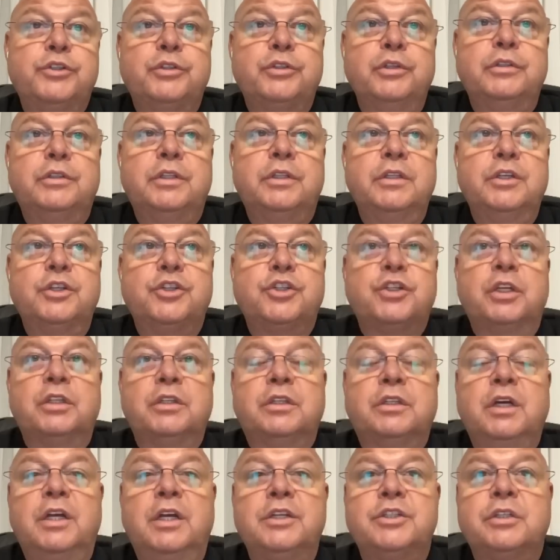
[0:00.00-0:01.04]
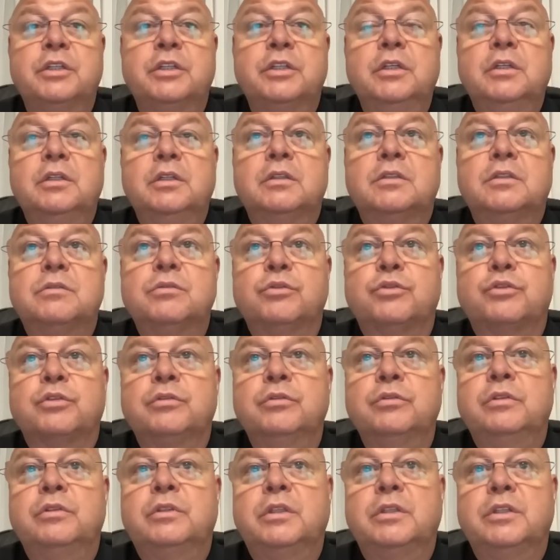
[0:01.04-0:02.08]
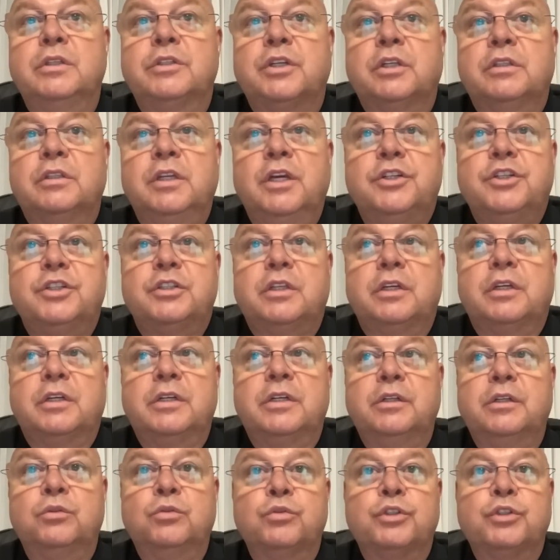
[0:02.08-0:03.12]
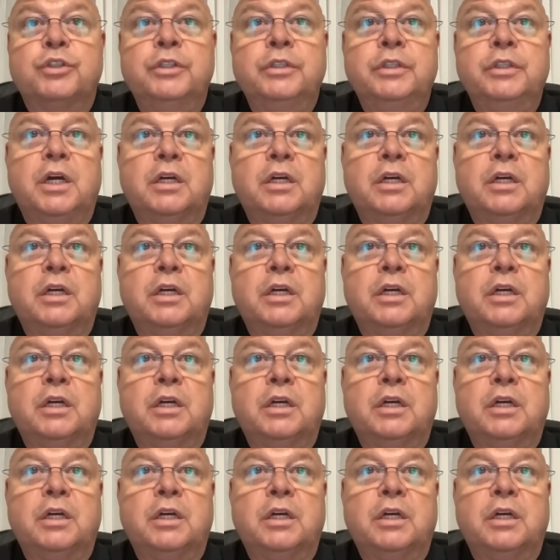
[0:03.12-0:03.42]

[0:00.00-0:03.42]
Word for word: что это не шантаж. Слушай, ну это не шантаж, это крик души.